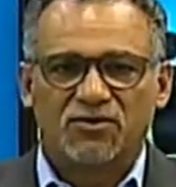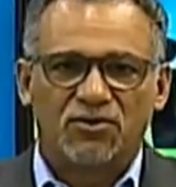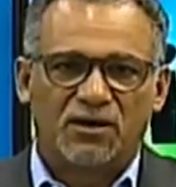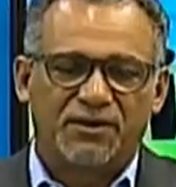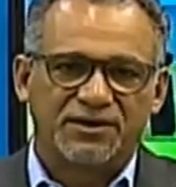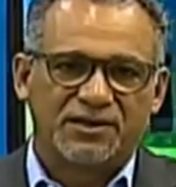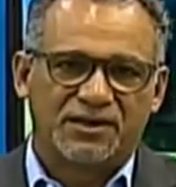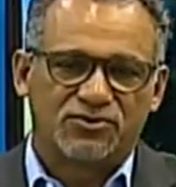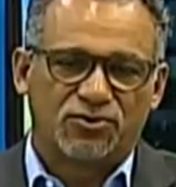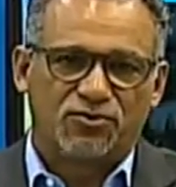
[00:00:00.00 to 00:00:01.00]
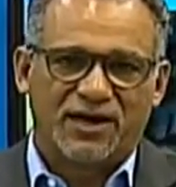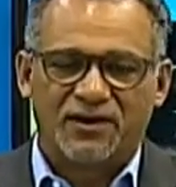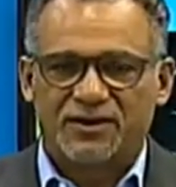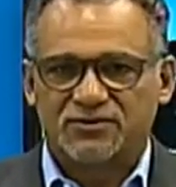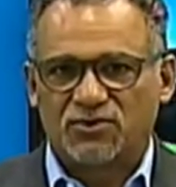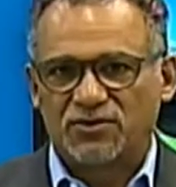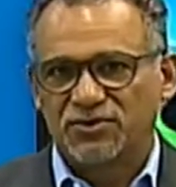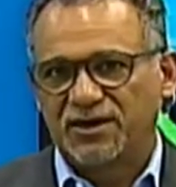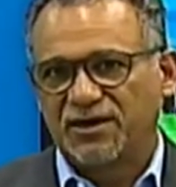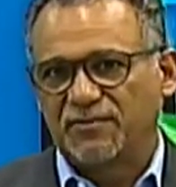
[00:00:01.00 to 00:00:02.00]
con las ballenas jorobadas cuando
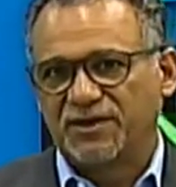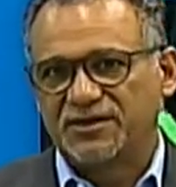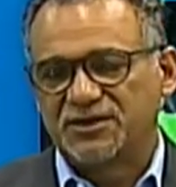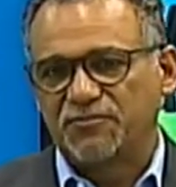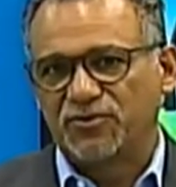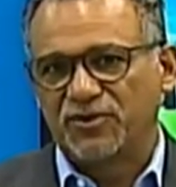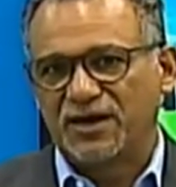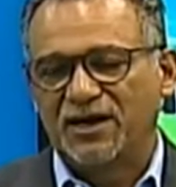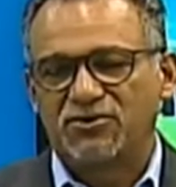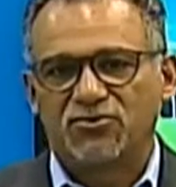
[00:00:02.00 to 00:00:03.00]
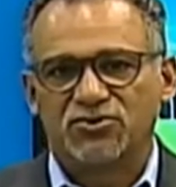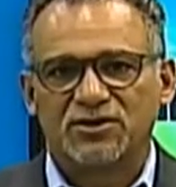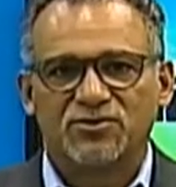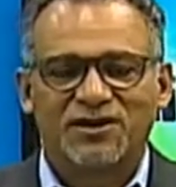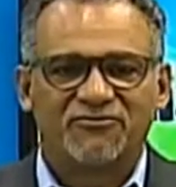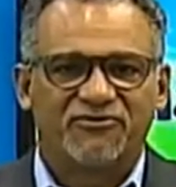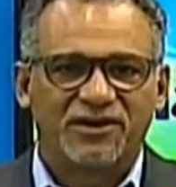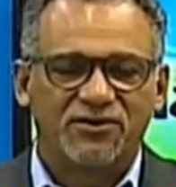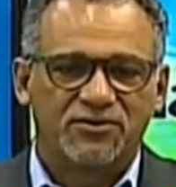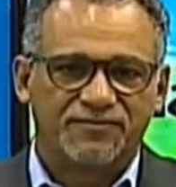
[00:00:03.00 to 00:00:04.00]
llegan a principio de año, yéndole al
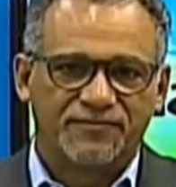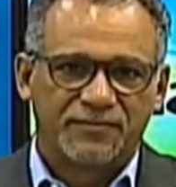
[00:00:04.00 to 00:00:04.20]
frío.